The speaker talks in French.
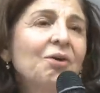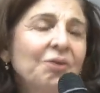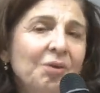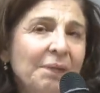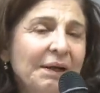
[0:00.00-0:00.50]

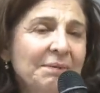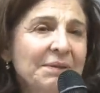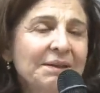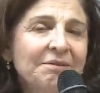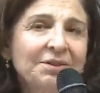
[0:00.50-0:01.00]
On en parlait
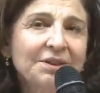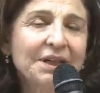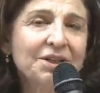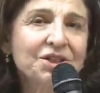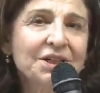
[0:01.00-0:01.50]
bien
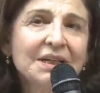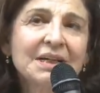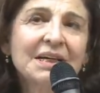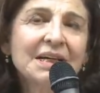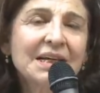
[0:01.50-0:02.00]
davantage.
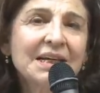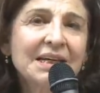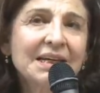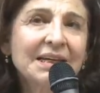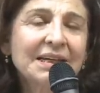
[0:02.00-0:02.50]

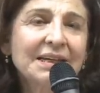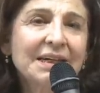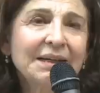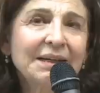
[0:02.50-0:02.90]
Et,